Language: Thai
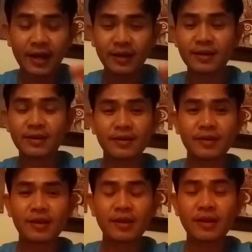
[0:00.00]
นั้น
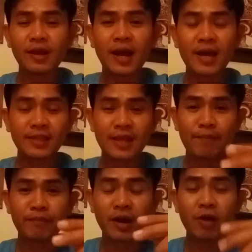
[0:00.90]
ให้
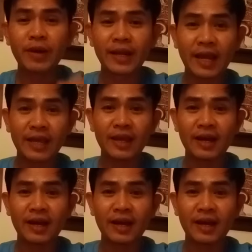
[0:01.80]
จำเข้าไปใน